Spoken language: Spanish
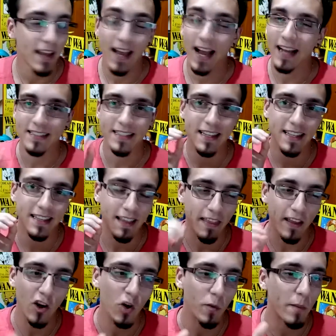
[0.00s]
Así que te
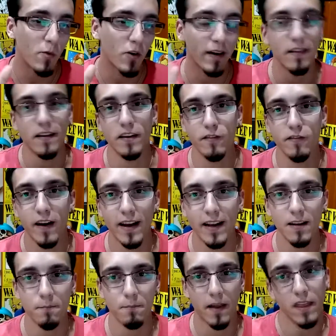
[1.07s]
digo lo mismo que a
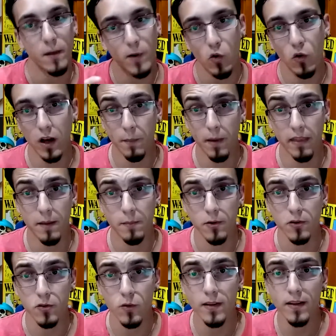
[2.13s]
Digifile, mándame un MD
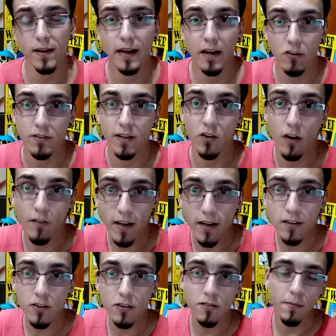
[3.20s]
por Twitter, que los tengo
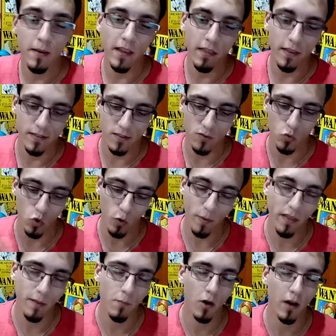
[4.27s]
abiertos, me dices tu nombre
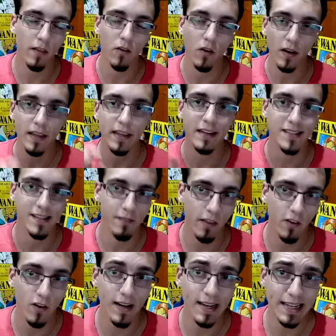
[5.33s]
de invocador y el
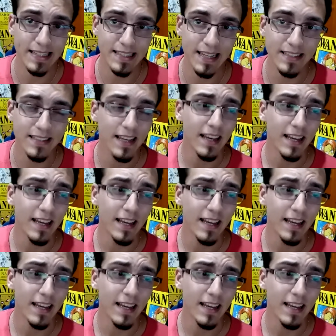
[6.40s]
servidor en el que estás,